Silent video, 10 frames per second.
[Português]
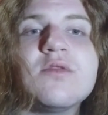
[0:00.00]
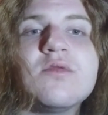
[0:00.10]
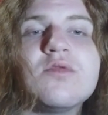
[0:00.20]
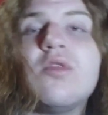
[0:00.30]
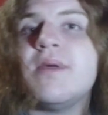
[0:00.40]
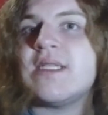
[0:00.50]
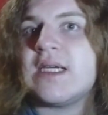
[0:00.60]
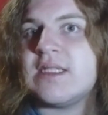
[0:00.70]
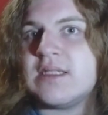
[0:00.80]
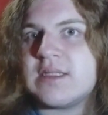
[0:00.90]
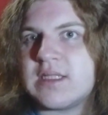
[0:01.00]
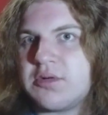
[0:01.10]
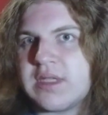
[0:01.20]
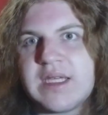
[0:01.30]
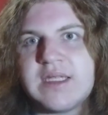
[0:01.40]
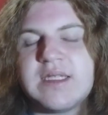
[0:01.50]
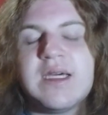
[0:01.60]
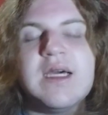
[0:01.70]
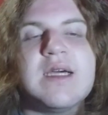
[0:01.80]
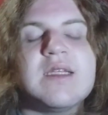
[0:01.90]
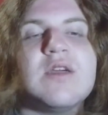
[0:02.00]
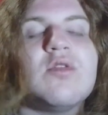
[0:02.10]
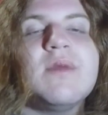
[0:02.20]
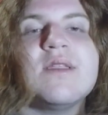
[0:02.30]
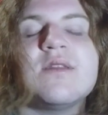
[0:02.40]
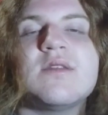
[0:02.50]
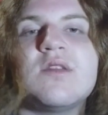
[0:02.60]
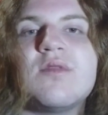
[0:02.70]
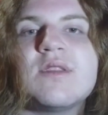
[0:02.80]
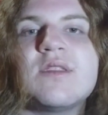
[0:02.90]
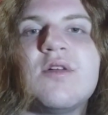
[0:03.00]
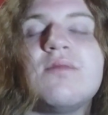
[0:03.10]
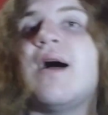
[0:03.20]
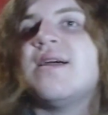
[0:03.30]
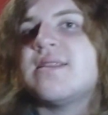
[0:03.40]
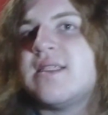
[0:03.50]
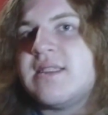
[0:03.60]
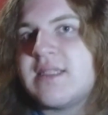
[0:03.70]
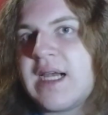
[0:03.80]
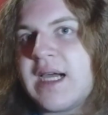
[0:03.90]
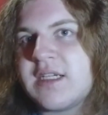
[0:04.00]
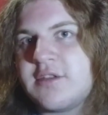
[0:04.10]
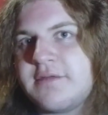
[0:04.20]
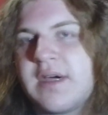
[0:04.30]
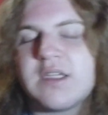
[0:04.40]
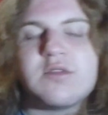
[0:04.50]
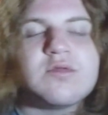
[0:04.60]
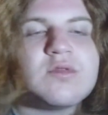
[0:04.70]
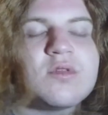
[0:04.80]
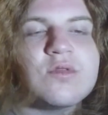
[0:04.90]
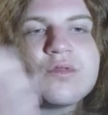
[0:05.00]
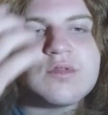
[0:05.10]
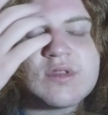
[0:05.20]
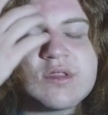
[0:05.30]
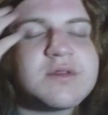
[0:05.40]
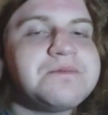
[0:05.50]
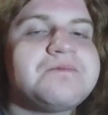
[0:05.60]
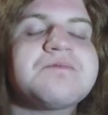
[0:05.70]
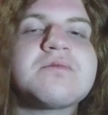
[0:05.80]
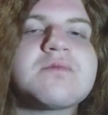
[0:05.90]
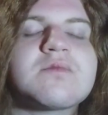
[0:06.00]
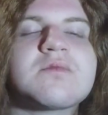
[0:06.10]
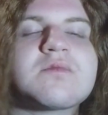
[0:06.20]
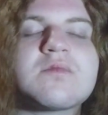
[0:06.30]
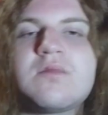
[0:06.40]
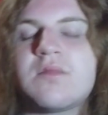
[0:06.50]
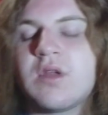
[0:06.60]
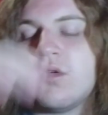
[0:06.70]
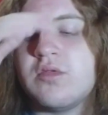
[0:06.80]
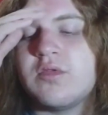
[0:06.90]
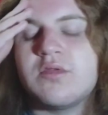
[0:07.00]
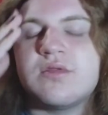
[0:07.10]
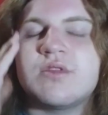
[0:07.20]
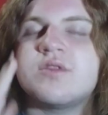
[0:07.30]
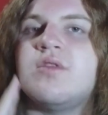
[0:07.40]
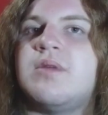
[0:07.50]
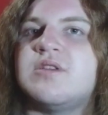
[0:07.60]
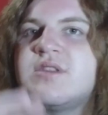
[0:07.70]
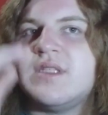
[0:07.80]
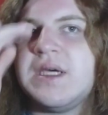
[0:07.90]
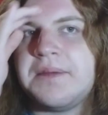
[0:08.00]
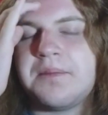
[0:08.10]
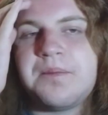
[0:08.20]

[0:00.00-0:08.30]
um comentarista, alguém ali que comenta a situação, mas que traga de fato os os como pode dizer